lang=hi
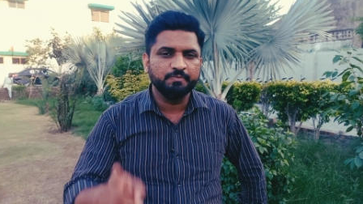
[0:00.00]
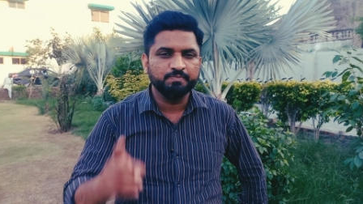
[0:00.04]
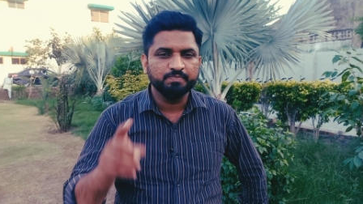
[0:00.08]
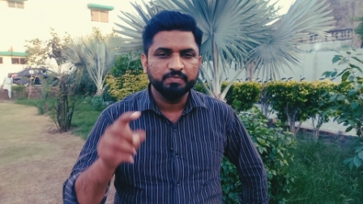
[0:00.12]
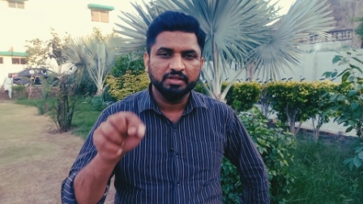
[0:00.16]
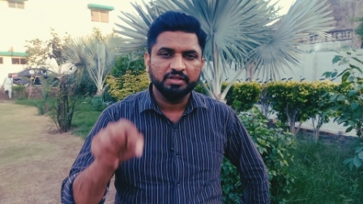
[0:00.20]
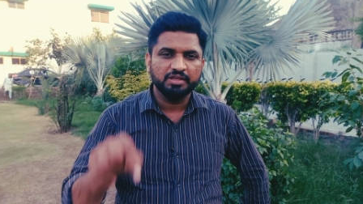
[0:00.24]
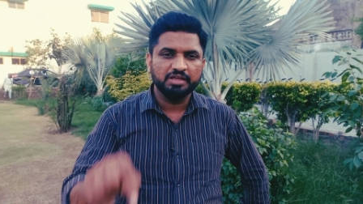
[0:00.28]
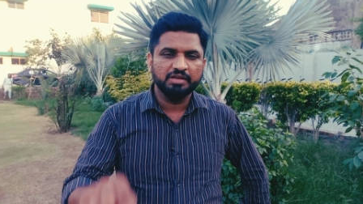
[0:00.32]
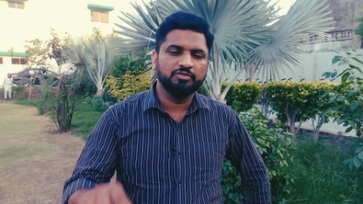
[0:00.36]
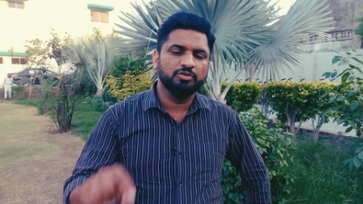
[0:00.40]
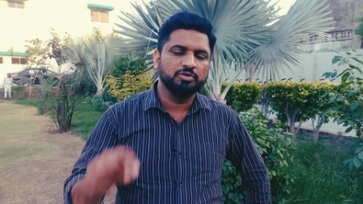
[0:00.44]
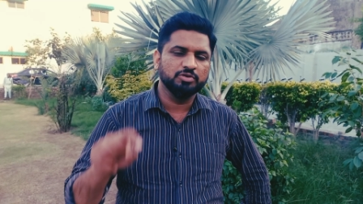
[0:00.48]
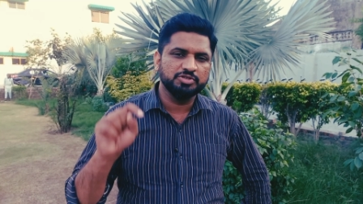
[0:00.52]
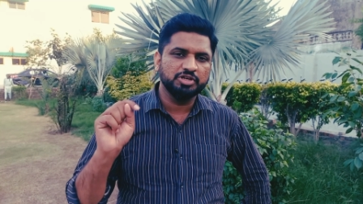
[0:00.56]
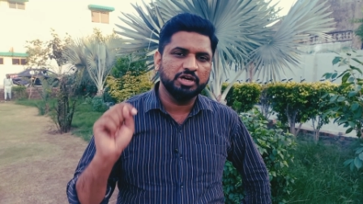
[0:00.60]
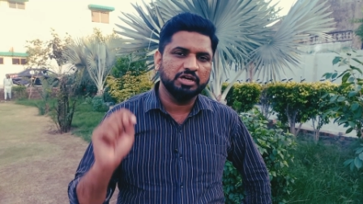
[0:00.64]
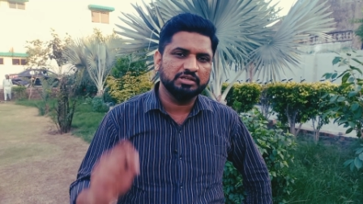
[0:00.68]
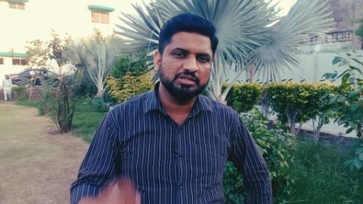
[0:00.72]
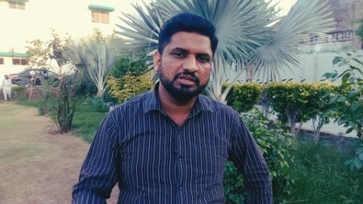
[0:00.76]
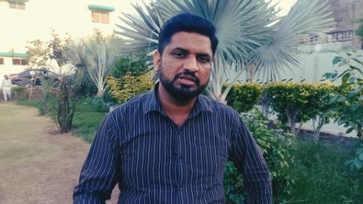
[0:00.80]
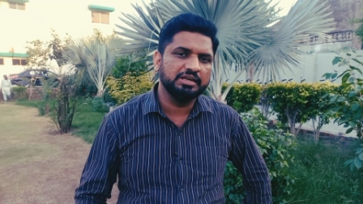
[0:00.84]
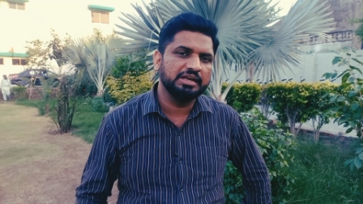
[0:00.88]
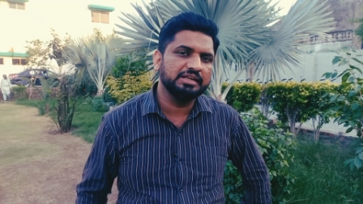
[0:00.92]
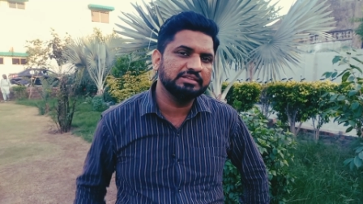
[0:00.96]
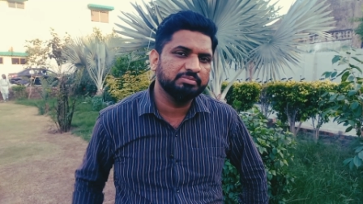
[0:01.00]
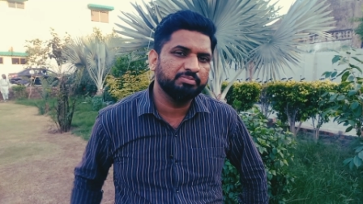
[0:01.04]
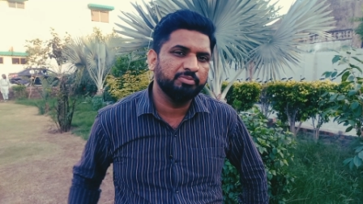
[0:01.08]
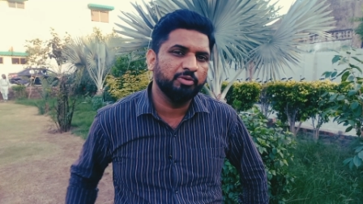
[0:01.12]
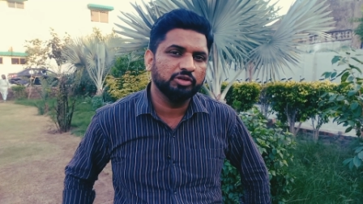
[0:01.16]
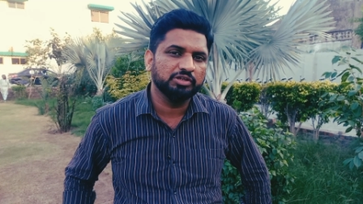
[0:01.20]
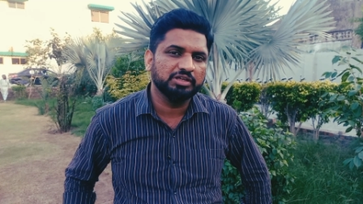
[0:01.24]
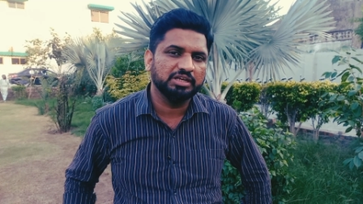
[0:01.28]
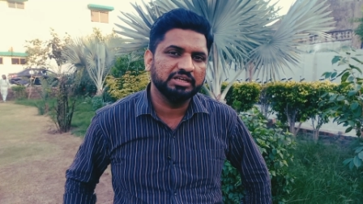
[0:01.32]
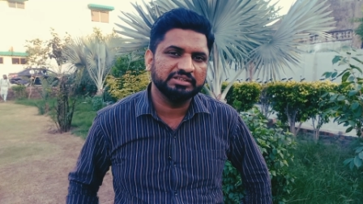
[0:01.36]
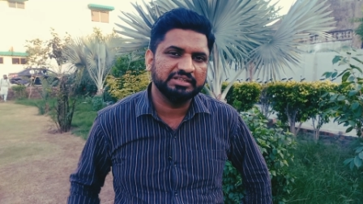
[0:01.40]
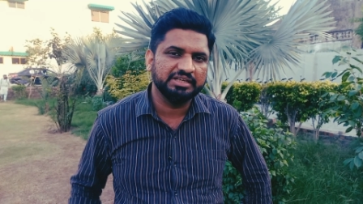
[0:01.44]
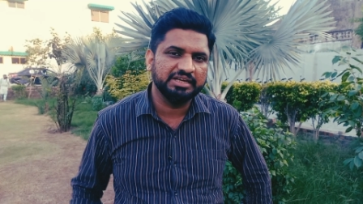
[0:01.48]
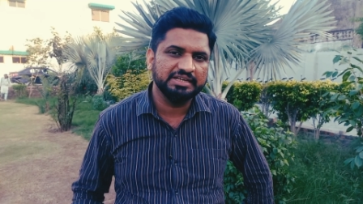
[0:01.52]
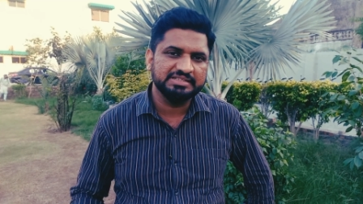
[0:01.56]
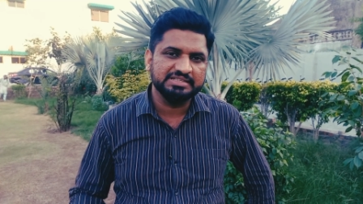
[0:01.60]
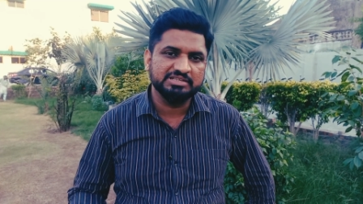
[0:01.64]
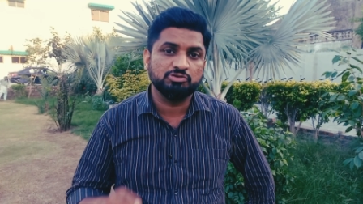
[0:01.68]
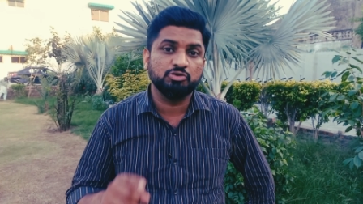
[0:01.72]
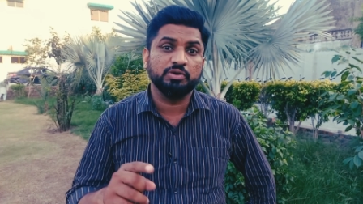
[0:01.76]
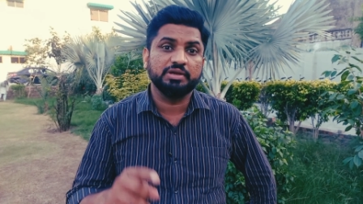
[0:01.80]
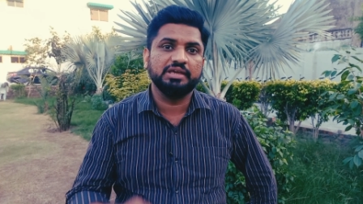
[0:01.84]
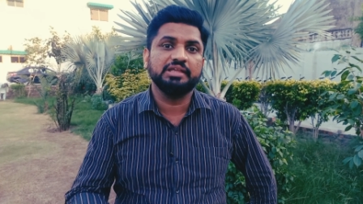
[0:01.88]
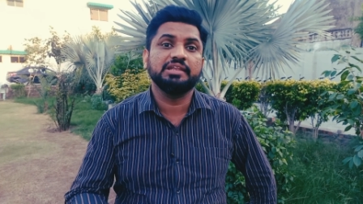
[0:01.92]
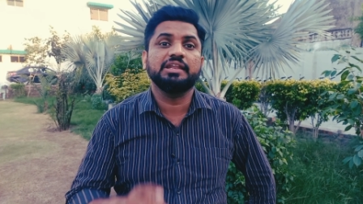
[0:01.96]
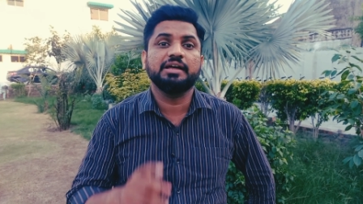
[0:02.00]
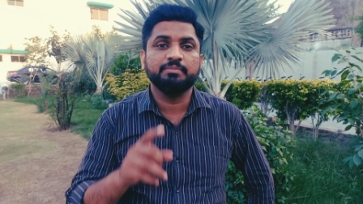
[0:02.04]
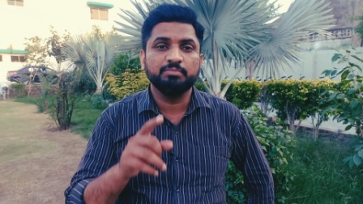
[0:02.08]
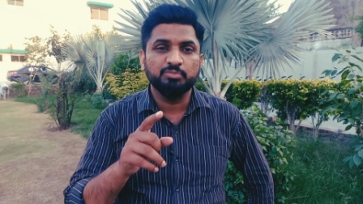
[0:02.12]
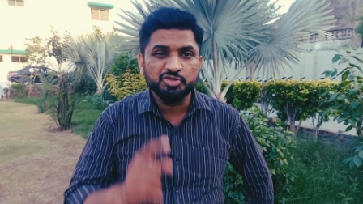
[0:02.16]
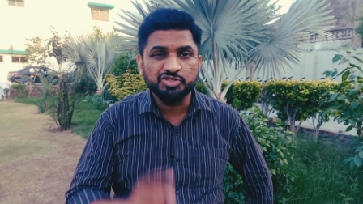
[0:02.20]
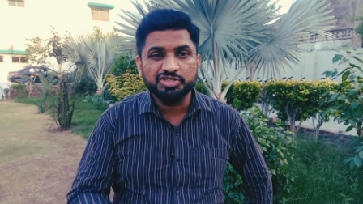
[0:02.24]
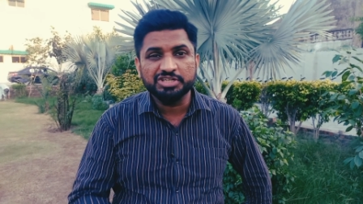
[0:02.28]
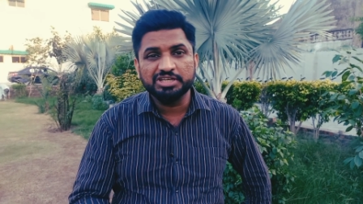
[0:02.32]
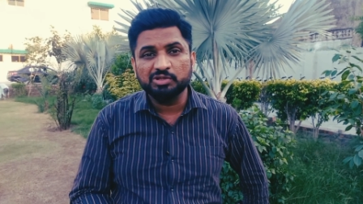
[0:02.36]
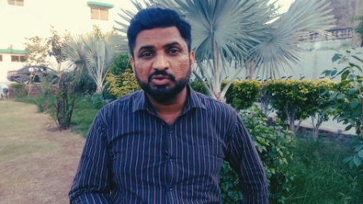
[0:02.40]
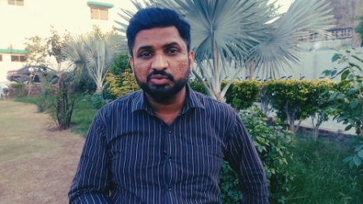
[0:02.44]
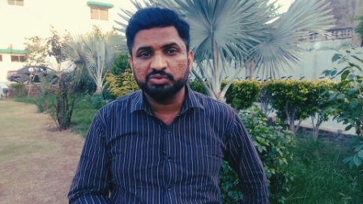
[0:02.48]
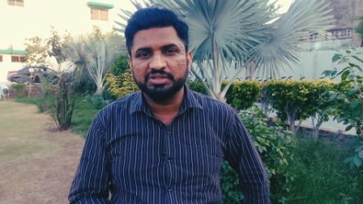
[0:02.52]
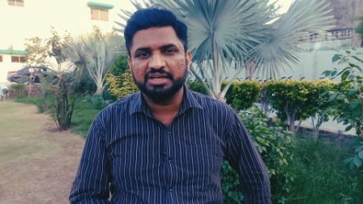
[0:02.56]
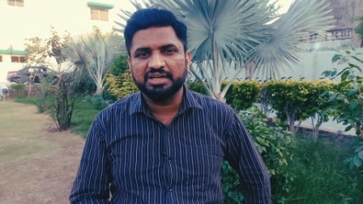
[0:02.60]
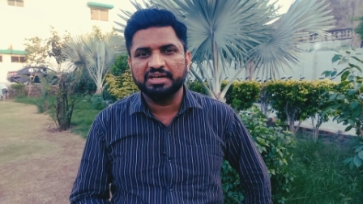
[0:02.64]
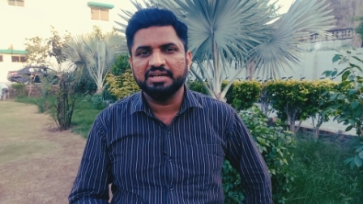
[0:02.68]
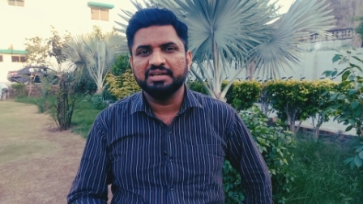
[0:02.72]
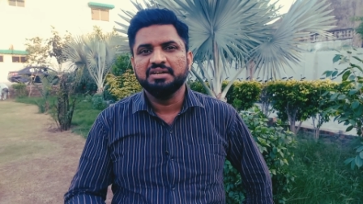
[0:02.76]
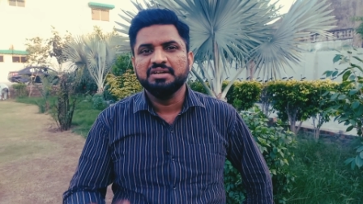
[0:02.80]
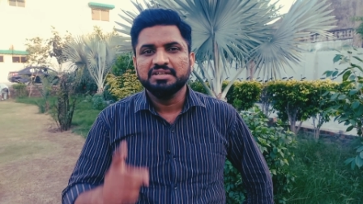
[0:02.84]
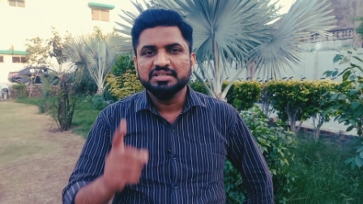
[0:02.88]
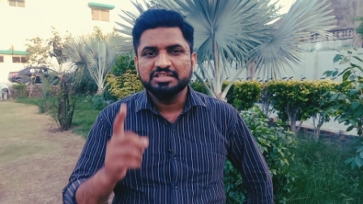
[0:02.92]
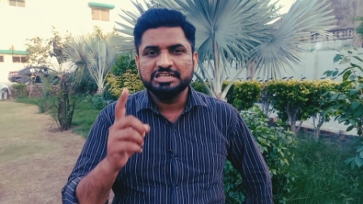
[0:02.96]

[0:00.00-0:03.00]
हूँ कि वो जारकर लेंथ बॉल करता है जिसको खेलना मुश्किल होता है